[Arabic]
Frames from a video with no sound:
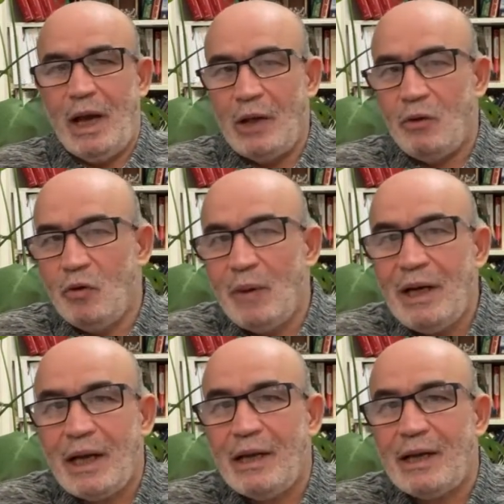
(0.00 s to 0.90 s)
هذون هما
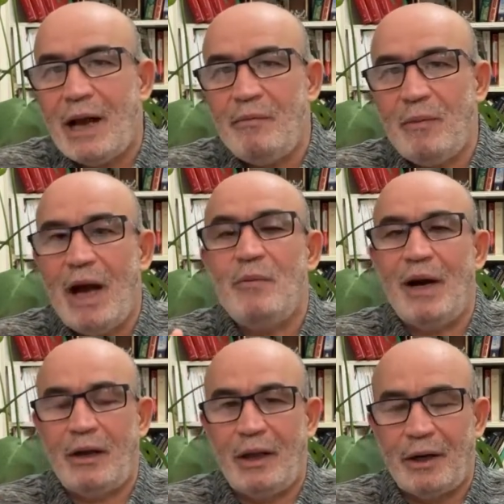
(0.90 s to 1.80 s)
اللي كان يتعامل معهم
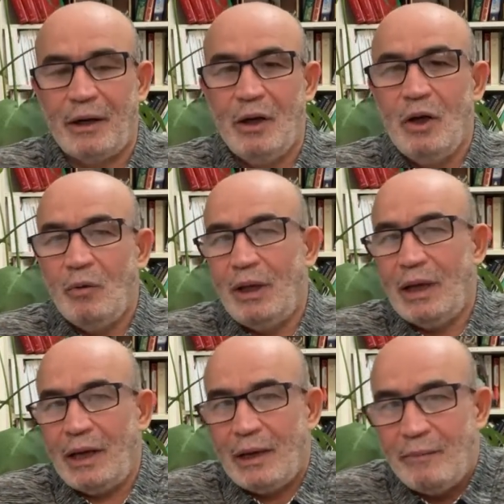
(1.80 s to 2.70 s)
أكثر
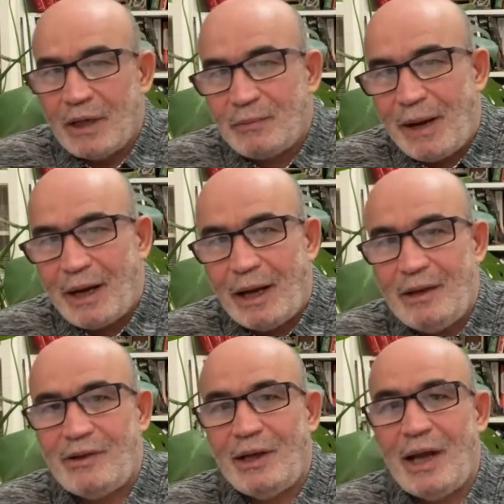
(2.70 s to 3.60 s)
ولذلك لما أصبح
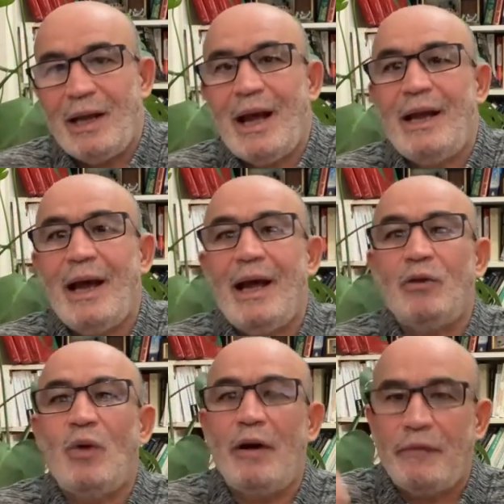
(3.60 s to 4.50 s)
رئيس الآن
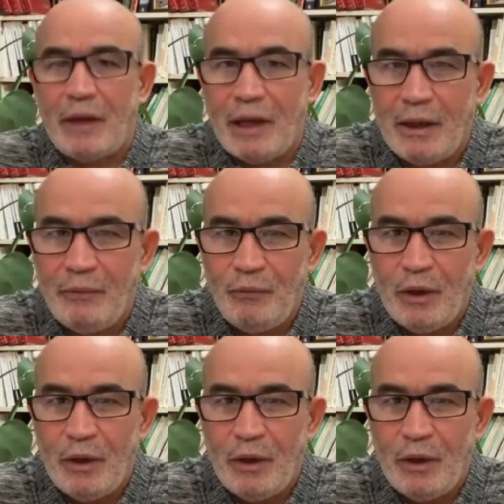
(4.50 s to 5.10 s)
علاقاته أفضل